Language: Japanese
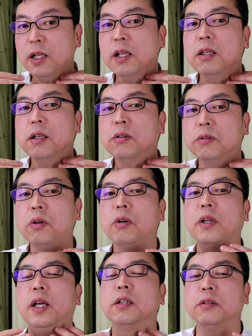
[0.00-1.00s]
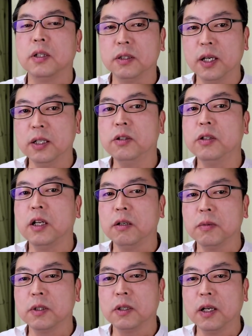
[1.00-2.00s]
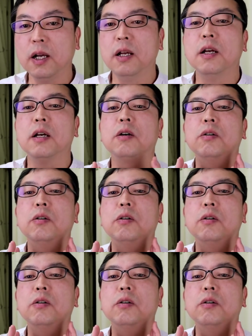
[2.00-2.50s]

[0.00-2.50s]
筋肉のエクササイズになりますから、